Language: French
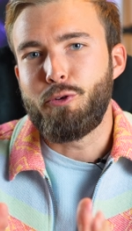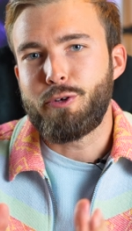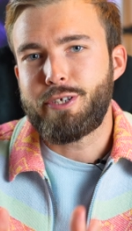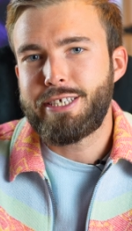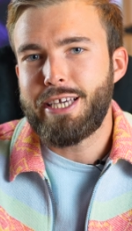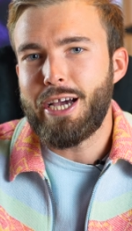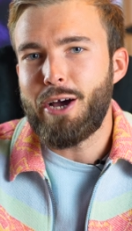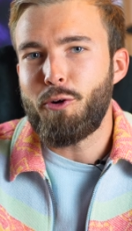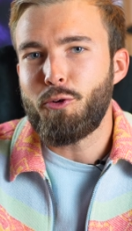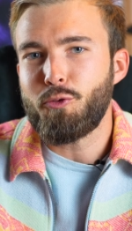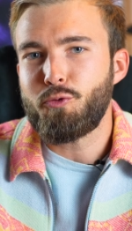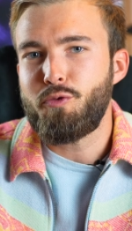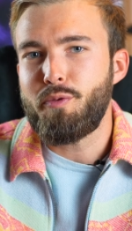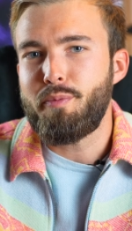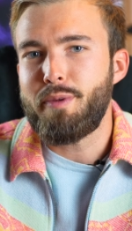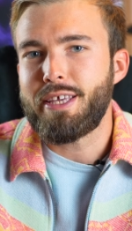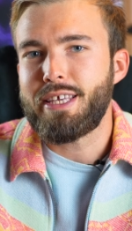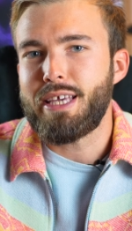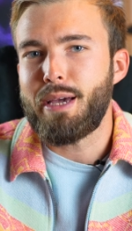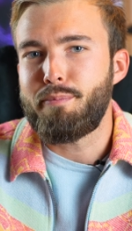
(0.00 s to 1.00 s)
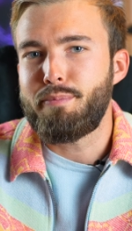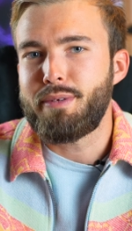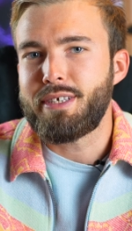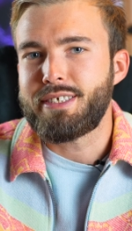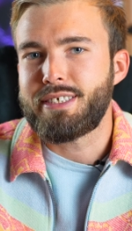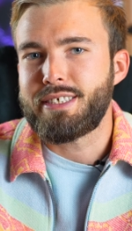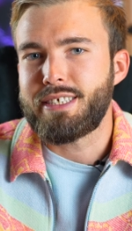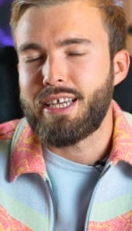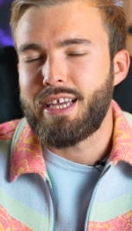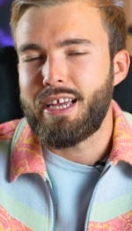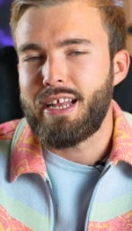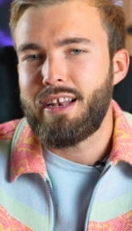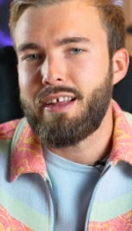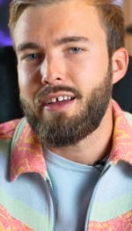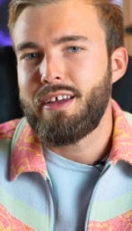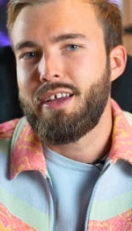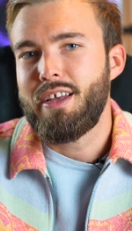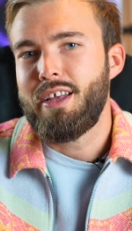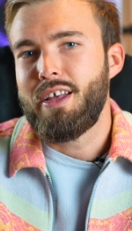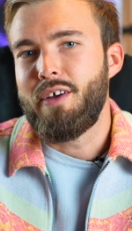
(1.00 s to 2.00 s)
le 48
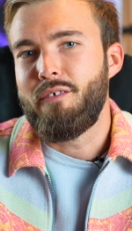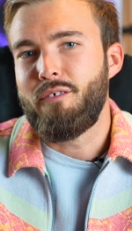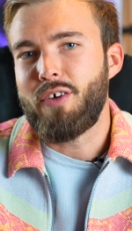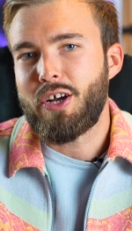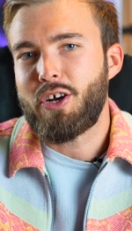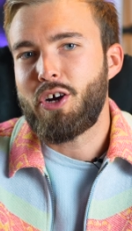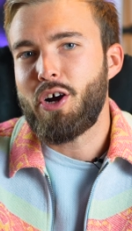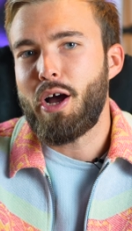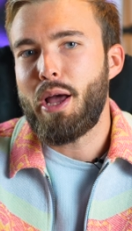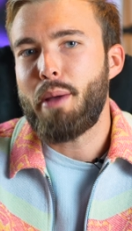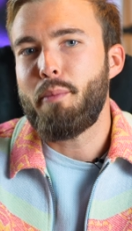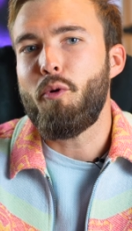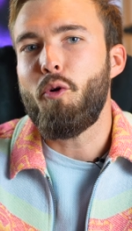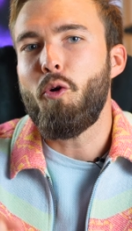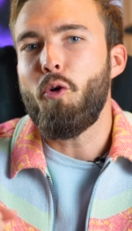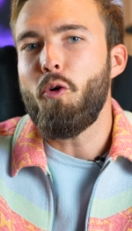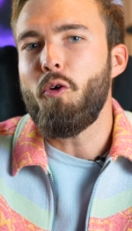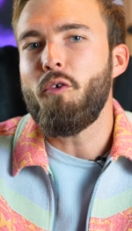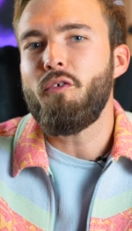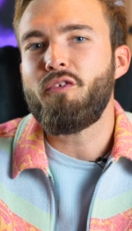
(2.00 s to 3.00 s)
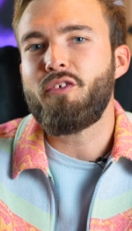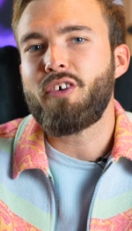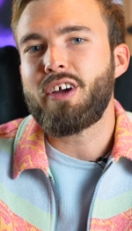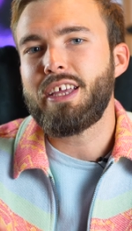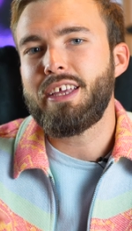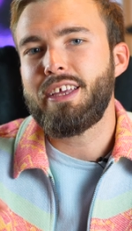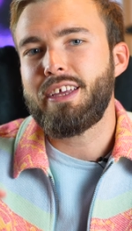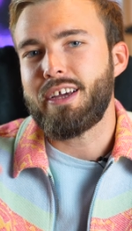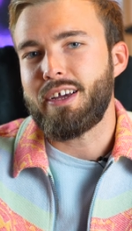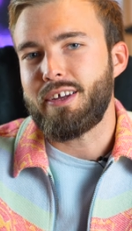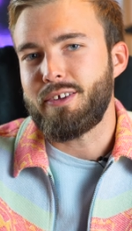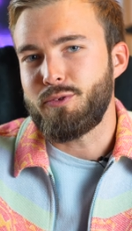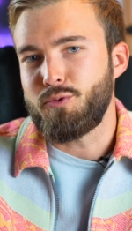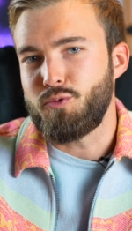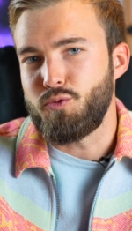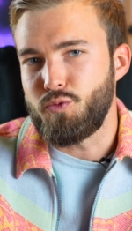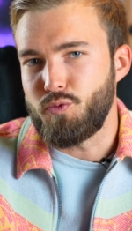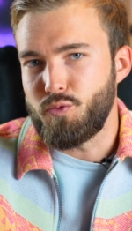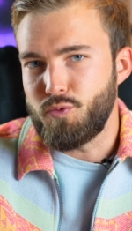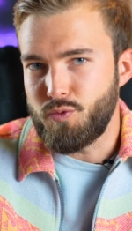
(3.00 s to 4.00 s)
mégapixels va quand même offrir
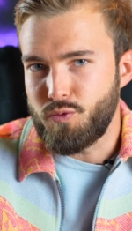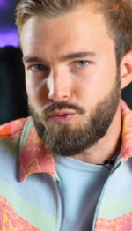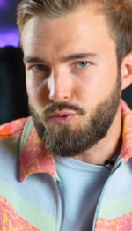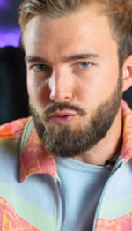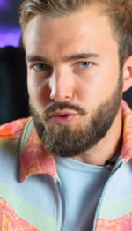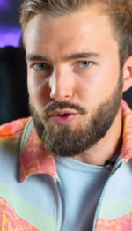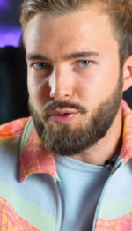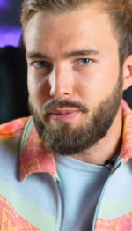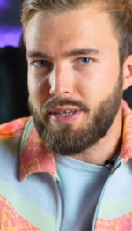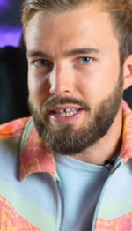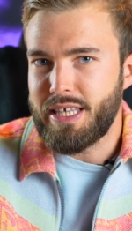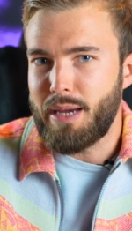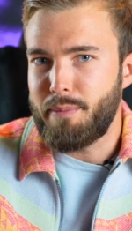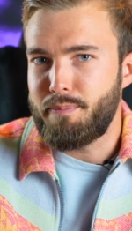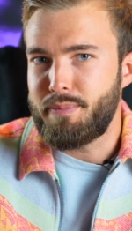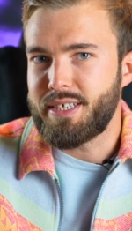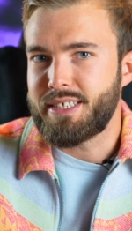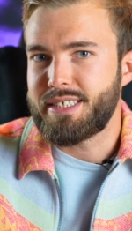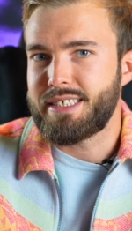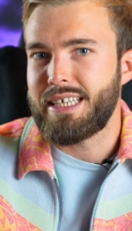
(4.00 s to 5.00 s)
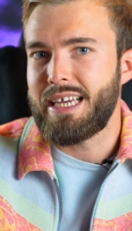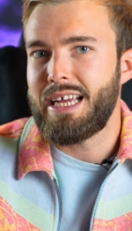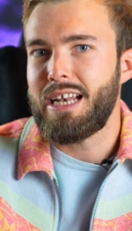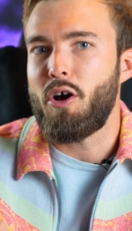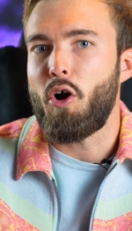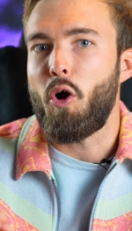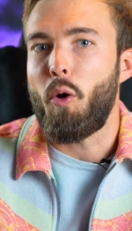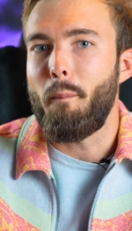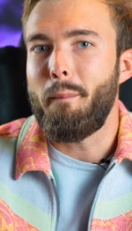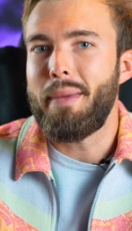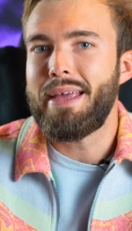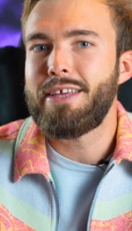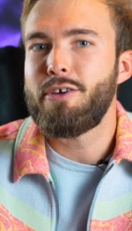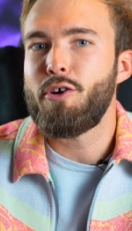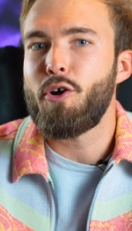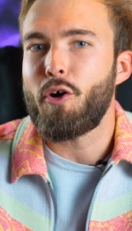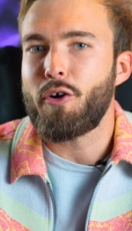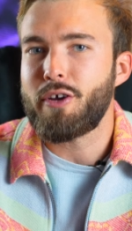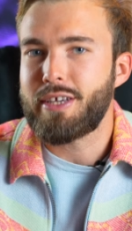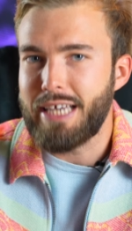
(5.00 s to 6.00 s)
du 12 mégapixels en
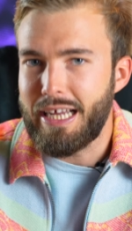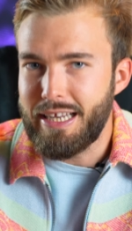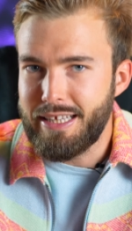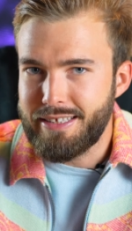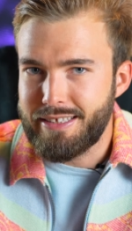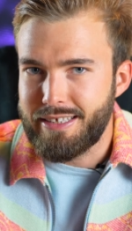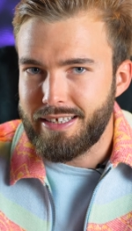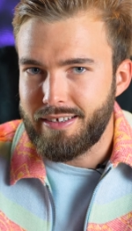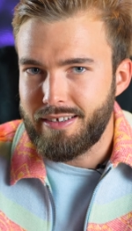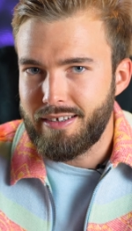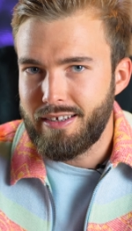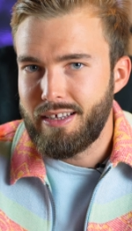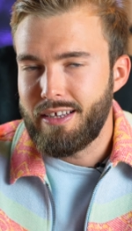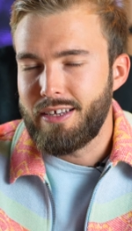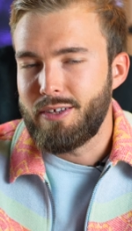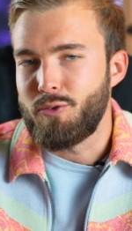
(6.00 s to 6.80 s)
meilleure qualité.